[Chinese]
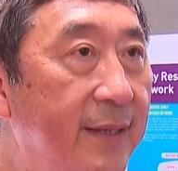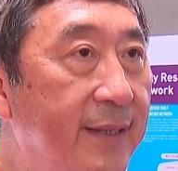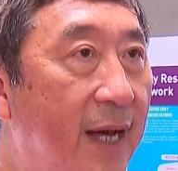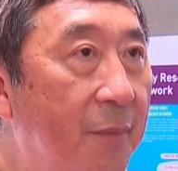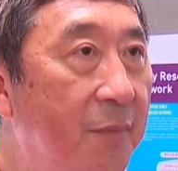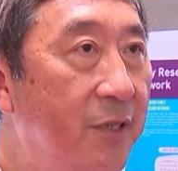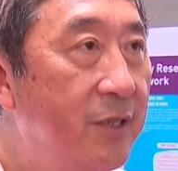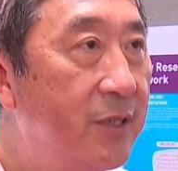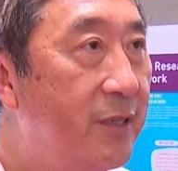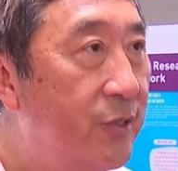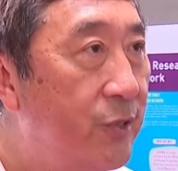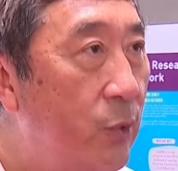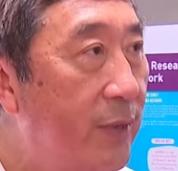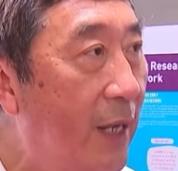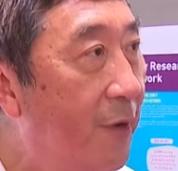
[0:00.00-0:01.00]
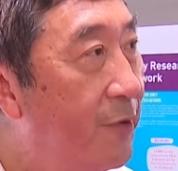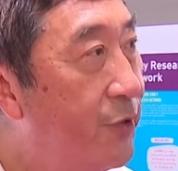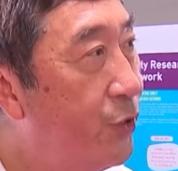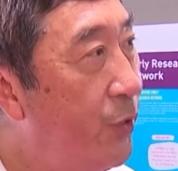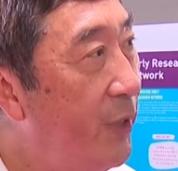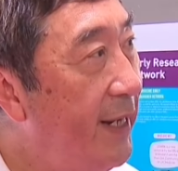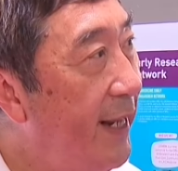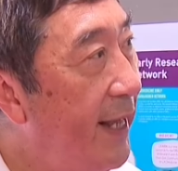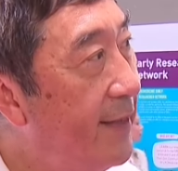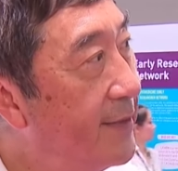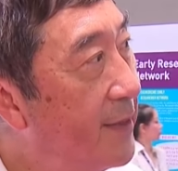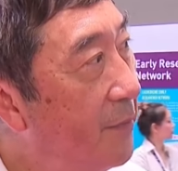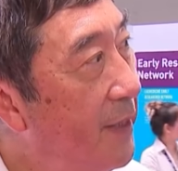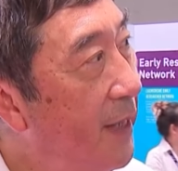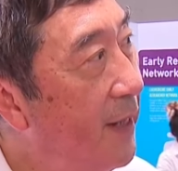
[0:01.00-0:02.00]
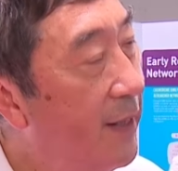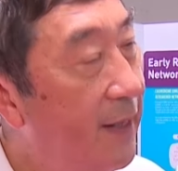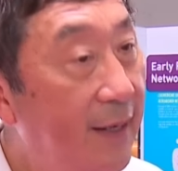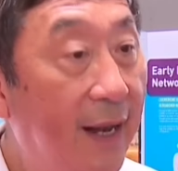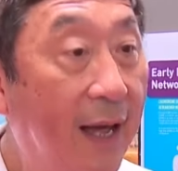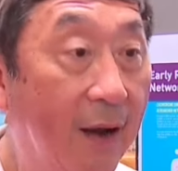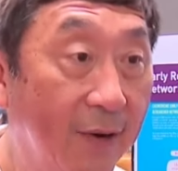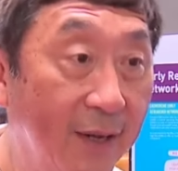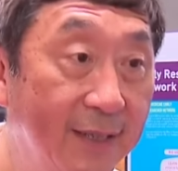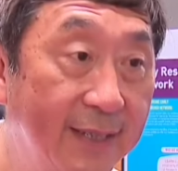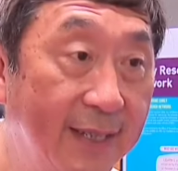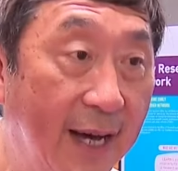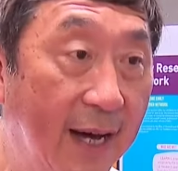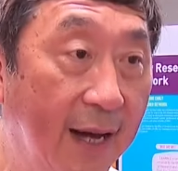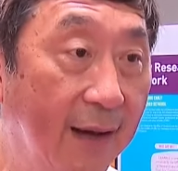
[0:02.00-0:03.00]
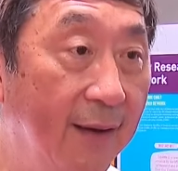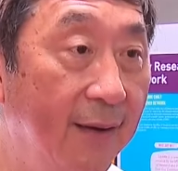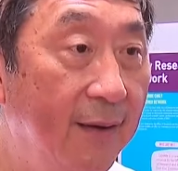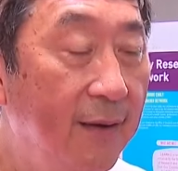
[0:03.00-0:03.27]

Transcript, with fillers: 他们受到训练怎么样跟老人家